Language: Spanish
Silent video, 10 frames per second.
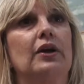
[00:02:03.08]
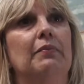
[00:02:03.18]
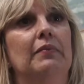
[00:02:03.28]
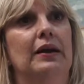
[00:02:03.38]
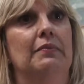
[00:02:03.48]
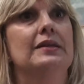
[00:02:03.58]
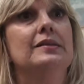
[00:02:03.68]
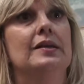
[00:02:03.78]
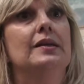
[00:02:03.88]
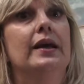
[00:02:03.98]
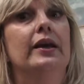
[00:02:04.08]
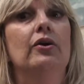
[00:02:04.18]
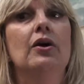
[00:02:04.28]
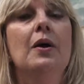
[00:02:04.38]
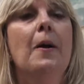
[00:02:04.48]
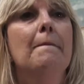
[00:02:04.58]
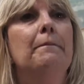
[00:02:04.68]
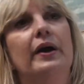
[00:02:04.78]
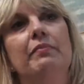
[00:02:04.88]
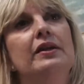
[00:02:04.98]
la, mesa de género,
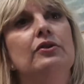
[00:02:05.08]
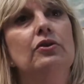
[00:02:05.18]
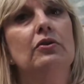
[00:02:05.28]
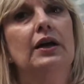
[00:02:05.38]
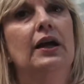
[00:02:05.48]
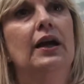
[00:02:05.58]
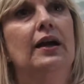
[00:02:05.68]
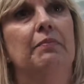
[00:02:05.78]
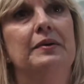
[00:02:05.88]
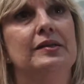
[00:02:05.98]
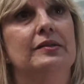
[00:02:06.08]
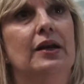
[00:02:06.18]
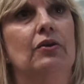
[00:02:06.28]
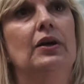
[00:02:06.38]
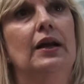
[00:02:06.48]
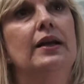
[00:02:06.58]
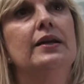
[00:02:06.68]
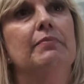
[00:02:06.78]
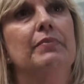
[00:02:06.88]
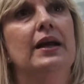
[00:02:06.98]
permitió que capacitar con la ley
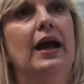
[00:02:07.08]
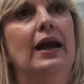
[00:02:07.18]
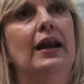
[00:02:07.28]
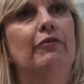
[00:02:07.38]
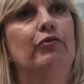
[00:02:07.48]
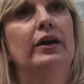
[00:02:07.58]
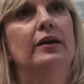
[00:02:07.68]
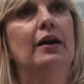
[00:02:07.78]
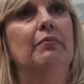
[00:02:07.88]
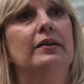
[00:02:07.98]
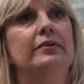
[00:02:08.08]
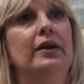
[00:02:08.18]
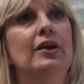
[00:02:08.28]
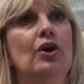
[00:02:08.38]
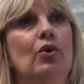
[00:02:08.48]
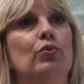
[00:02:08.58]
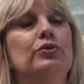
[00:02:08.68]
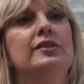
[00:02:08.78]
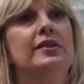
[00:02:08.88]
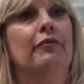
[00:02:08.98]
Micaela fuera realmente un
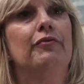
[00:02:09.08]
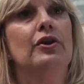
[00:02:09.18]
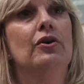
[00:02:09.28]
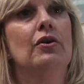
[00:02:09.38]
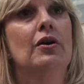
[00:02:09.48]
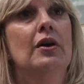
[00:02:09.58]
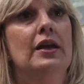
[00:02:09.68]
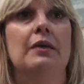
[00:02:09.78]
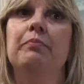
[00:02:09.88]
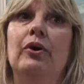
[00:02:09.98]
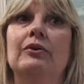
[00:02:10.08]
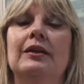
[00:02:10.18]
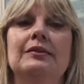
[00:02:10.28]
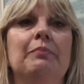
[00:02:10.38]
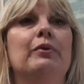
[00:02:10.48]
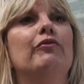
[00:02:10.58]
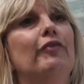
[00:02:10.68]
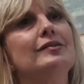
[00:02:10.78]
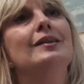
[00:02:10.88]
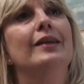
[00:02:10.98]
desafío importante pero
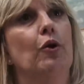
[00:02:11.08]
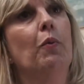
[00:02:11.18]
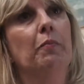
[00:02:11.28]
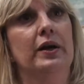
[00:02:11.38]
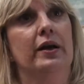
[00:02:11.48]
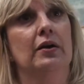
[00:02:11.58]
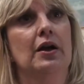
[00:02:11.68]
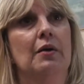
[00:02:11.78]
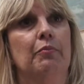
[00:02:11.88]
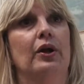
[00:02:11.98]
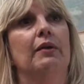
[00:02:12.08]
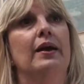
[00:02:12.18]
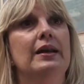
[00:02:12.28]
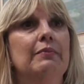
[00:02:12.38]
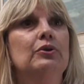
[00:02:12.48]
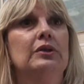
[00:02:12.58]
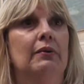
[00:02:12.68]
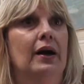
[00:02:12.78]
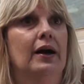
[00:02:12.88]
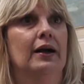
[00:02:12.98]
fácil de cumplir, porque veníamos
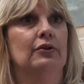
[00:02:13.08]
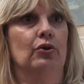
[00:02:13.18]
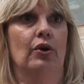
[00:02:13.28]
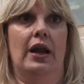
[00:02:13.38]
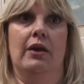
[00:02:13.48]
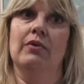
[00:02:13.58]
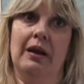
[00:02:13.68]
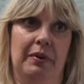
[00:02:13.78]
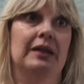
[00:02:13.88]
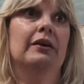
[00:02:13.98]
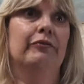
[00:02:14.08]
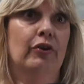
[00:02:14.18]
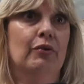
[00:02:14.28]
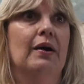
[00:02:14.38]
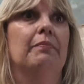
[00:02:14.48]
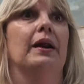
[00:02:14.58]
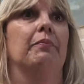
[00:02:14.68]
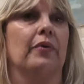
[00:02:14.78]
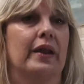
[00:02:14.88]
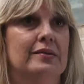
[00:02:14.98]
trabajando en una plataforma para
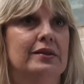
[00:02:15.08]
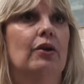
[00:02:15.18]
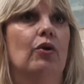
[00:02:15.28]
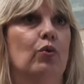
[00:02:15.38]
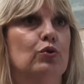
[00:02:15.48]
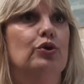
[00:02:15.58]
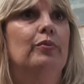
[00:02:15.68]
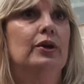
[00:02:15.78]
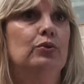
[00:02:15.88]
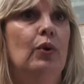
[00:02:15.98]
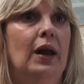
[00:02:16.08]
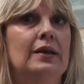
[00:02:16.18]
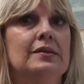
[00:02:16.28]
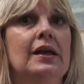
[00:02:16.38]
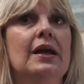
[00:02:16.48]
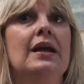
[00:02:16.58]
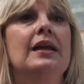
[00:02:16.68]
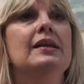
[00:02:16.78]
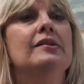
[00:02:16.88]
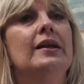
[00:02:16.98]
poder hacer los cursos virtuales
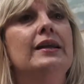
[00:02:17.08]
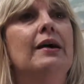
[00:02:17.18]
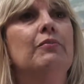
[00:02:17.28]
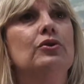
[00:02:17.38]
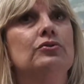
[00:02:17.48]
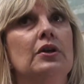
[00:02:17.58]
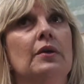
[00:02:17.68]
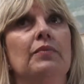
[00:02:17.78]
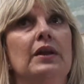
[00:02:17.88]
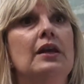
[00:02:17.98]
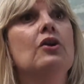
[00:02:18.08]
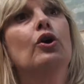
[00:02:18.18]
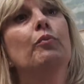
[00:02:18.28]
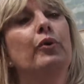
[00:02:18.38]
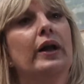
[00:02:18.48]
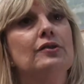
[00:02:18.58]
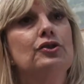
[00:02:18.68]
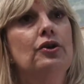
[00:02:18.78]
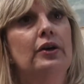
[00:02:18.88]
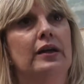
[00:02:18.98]
y teníamos
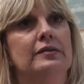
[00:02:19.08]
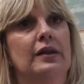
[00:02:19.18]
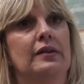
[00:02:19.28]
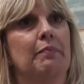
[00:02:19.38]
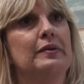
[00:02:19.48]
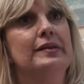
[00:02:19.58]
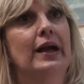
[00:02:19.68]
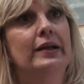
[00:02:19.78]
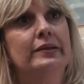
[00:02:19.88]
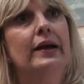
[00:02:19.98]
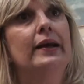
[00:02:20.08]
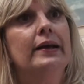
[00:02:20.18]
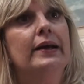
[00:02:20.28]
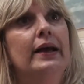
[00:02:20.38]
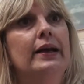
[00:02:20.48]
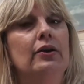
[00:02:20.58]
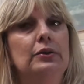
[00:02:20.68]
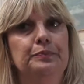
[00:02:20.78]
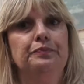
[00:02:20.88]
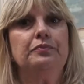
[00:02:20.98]
incorporaciones de especialistas en género
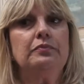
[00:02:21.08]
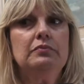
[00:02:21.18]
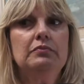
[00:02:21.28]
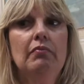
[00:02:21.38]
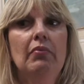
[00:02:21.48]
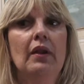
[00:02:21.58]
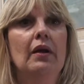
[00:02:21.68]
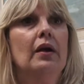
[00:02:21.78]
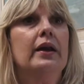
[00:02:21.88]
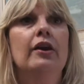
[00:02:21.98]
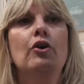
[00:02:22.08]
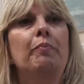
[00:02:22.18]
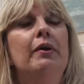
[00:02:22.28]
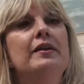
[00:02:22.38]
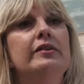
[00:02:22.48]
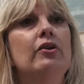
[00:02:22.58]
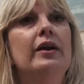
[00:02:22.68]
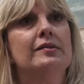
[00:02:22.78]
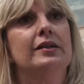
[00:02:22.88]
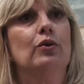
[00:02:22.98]
que nos
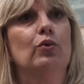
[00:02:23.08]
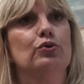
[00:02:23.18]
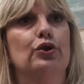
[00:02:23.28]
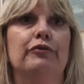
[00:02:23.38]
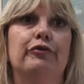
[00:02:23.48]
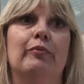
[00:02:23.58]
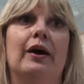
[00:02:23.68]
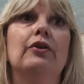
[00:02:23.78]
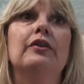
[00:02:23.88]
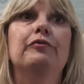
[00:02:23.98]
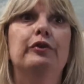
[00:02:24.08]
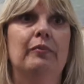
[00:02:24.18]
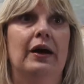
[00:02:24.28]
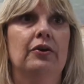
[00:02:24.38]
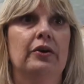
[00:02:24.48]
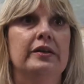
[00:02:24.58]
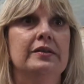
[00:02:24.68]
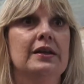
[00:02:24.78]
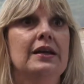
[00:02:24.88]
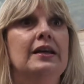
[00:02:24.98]
permitieron hacer cursos de formador de formadores
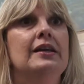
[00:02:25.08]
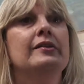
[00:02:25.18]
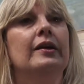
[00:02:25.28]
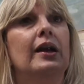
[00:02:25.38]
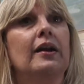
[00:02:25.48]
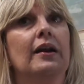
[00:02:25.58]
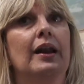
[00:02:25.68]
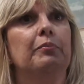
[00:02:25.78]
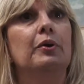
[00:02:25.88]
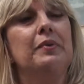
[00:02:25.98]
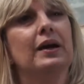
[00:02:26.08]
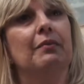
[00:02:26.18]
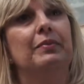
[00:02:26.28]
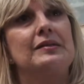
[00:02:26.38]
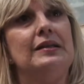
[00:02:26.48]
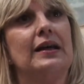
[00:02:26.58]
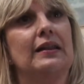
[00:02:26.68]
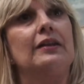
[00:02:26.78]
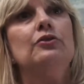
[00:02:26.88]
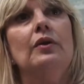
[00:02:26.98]
y tener la propia capacidad
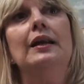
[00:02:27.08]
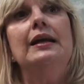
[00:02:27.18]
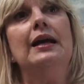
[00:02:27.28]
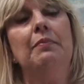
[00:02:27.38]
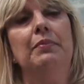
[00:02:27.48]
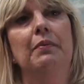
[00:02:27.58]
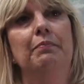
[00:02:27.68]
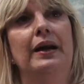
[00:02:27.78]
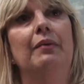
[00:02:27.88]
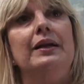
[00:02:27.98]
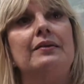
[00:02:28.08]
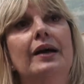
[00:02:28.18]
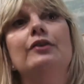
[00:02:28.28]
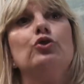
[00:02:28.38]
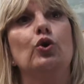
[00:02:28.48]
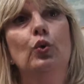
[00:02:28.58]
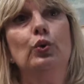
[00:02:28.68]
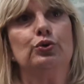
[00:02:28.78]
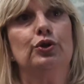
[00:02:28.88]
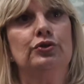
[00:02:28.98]
dentro del ICAP para brindar esos
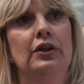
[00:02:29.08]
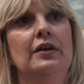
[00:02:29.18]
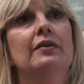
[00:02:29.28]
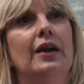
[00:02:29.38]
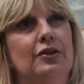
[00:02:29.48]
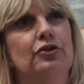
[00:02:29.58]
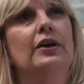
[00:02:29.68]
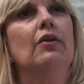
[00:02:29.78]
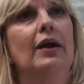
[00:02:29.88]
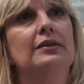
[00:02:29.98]
cursos relacionados al